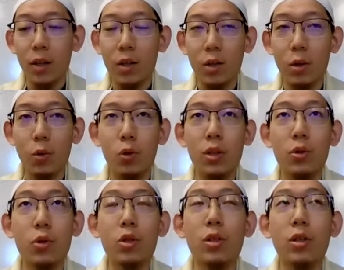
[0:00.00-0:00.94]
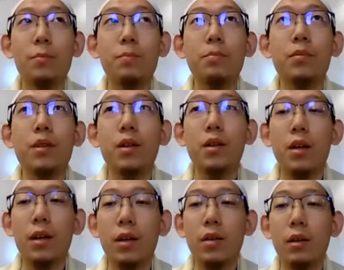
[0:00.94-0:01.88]
那这个鼓励就
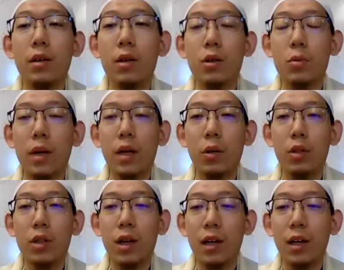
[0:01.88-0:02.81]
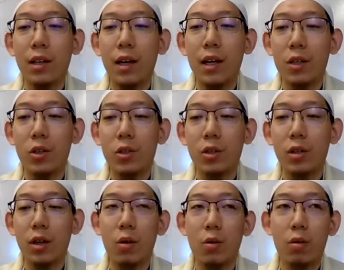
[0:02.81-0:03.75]
是，Allah's p a n a l 他来，他
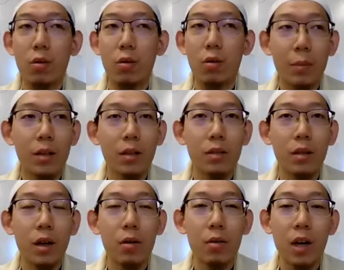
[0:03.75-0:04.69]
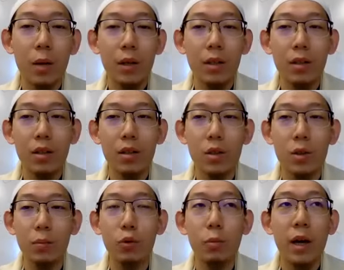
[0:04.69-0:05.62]
是 Al Rahman，Al Rahman 的意
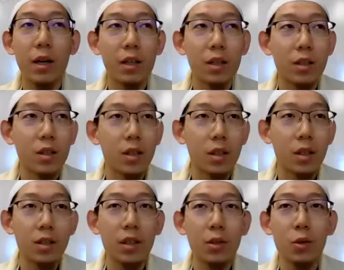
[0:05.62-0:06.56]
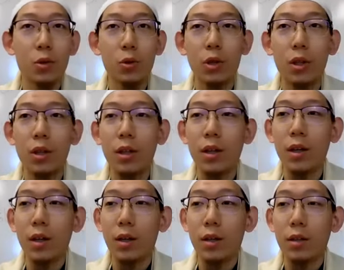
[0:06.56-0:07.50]
思是普遍仁慈的，也就是
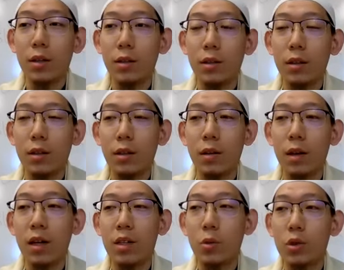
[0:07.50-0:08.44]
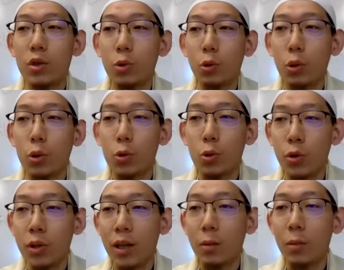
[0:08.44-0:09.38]
说，Allah 是对于
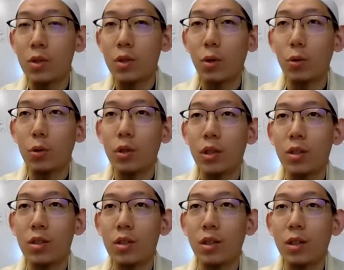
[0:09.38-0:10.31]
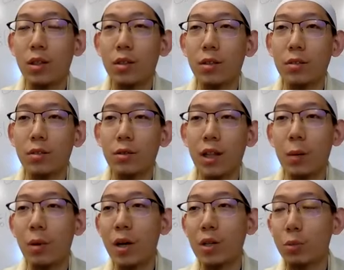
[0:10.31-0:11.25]
所有他的被造物都是仁慈的，
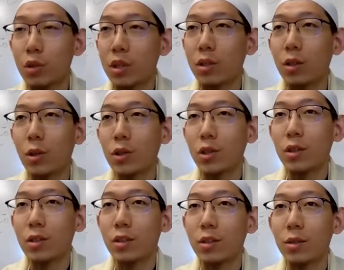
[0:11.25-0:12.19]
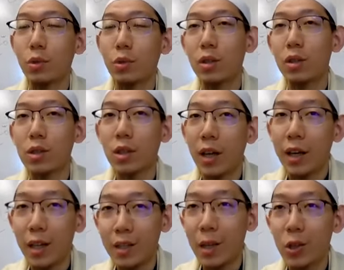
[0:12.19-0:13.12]
哪怕是不信道者，不信道者
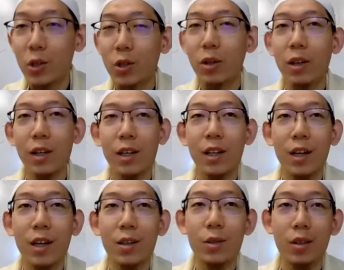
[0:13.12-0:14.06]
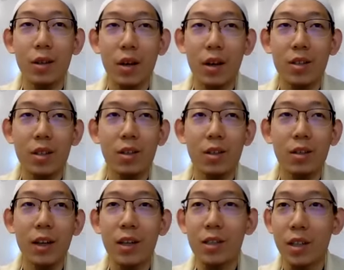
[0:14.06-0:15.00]
他也在吃 Allah 给他的 r i s k
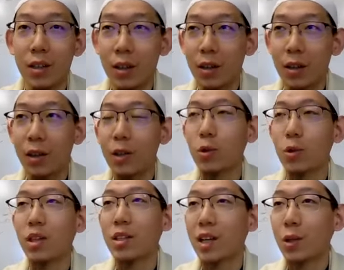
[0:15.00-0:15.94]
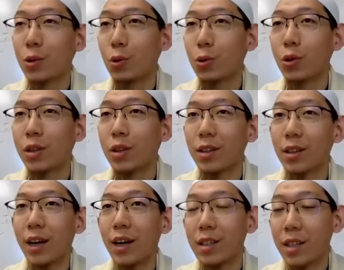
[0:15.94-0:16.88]
他也在喝 Allah 所降下的雨水，
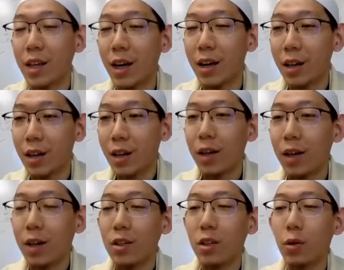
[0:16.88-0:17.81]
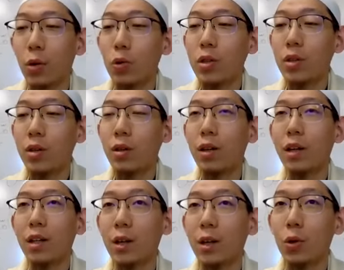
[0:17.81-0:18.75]
他也在。这个呼吸，阿
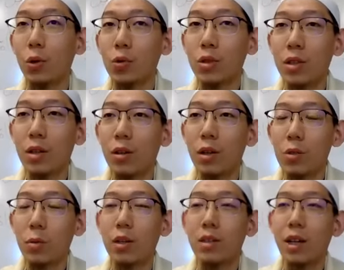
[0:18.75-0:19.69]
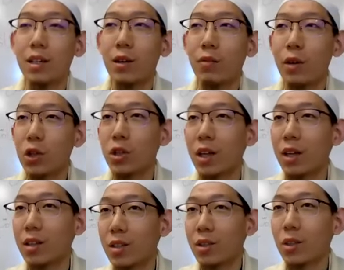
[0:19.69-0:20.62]
拉给他的空气，阿拉斯帕拉撒拉在维持
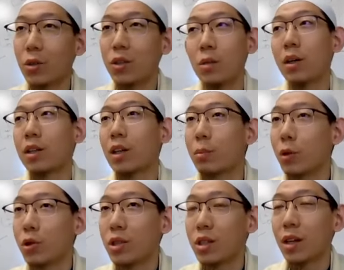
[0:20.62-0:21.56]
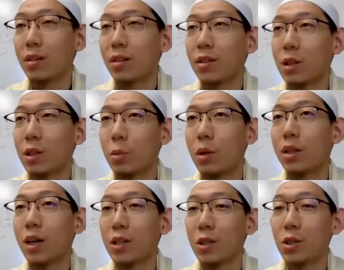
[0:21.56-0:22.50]
他的心跳，即便他没有信仰，即
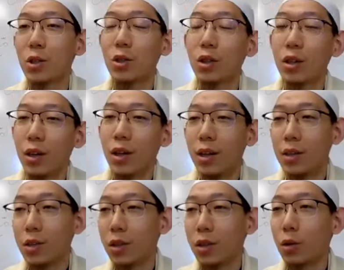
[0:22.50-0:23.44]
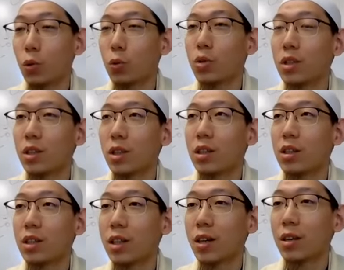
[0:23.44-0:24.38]
便他甚至这个攻击这个
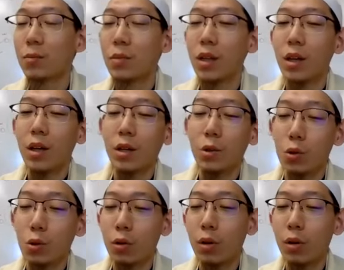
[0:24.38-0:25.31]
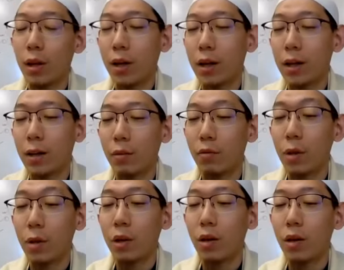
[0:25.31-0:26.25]
信仰，去啊
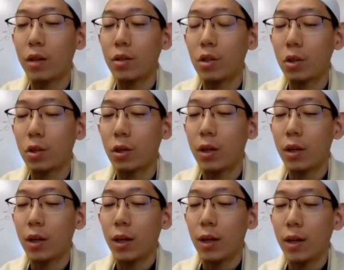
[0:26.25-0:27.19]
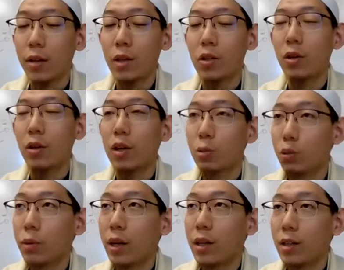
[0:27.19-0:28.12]
违背阿拉的教导，但是阿拉是
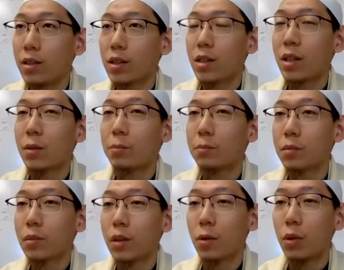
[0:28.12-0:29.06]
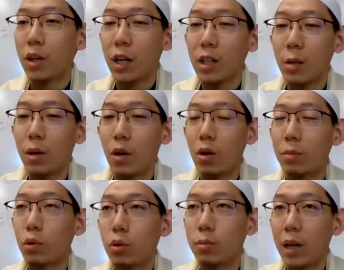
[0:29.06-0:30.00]
普遍仁慈的，阿 a 塔 a
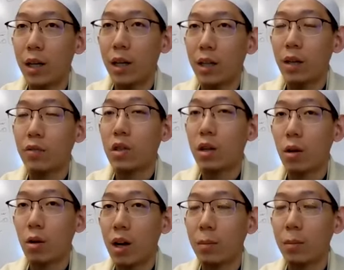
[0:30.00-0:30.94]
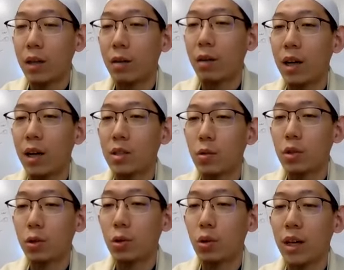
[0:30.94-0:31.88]
罗布库马阿兰艾夫西尔拉赫 l 阿拉啊，
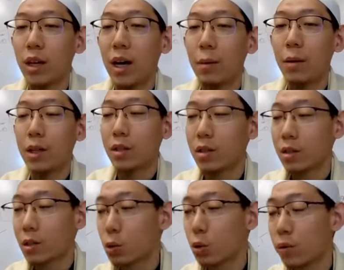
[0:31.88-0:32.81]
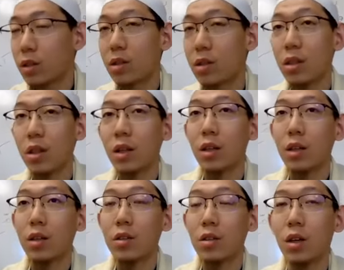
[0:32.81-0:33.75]
我就是说他把仁慈作为自己的
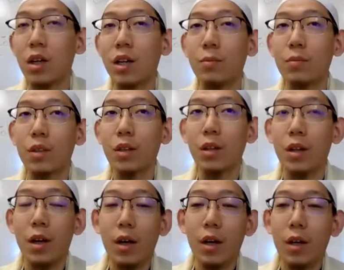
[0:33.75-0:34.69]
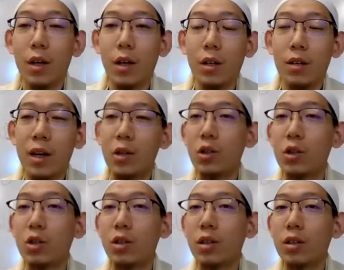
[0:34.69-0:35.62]
责任，但
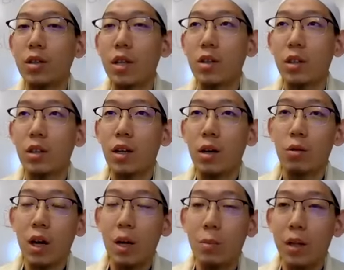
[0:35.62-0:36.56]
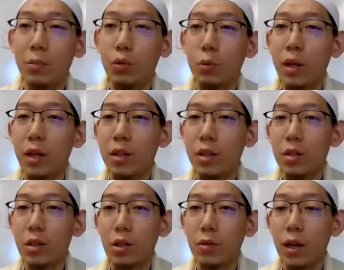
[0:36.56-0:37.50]
是在这个阿拉 a 曼普遍的
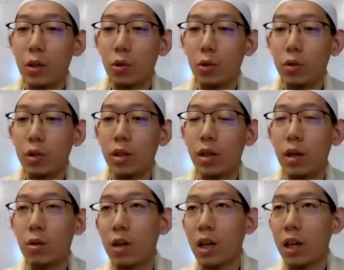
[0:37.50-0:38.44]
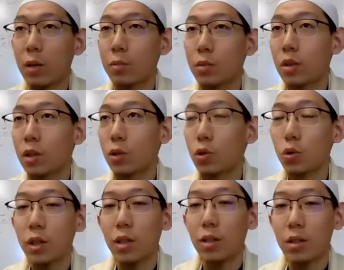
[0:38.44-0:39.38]
仁慈之外，又有一个阿拉 i 姆特
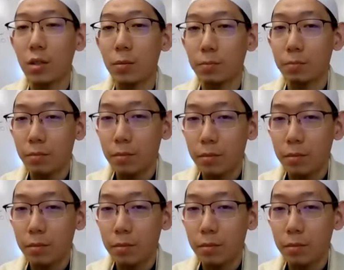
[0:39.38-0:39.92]
殊的仁慈，